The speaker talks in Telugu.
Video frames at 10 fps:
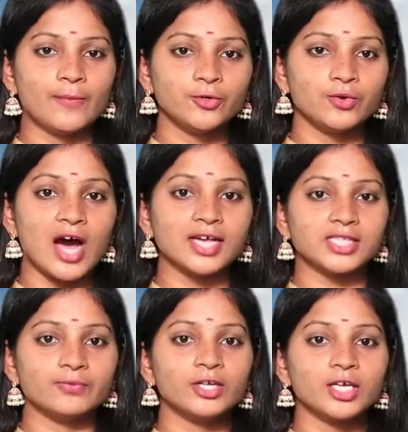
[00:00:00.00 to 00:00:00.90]
రాముడు ఆ
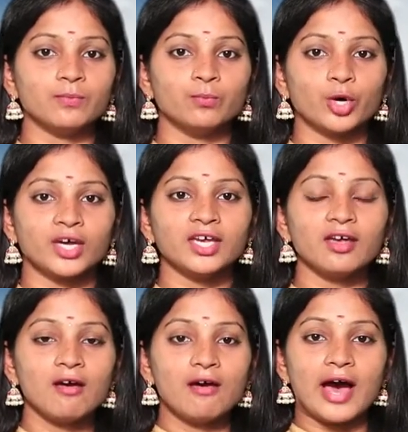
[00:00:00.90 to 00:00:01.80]
శివుడికి మొక్కి
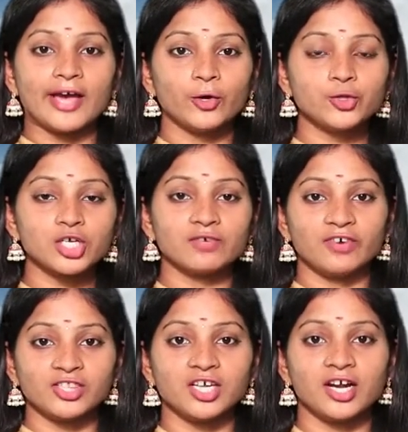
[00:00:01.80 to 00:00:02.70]
అయోధ్యకి
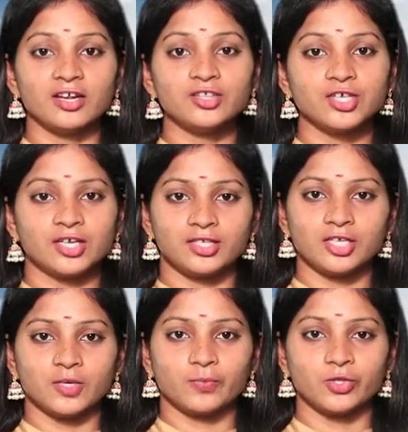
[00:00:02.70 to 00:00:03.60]
వచ్చాడని
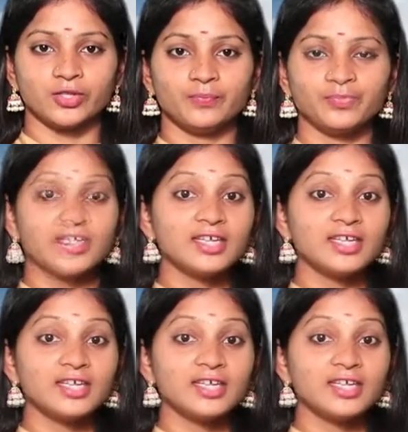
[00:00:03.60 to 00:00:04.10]
చరిత్ర చెబుతుంది